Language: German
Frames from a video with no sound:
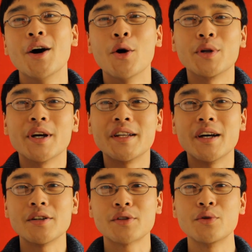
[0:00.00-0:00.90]
Oder
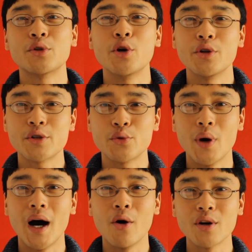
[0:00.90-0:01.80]
genauso gut könntest du
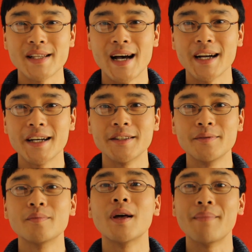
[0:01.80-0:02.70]
auch sagen,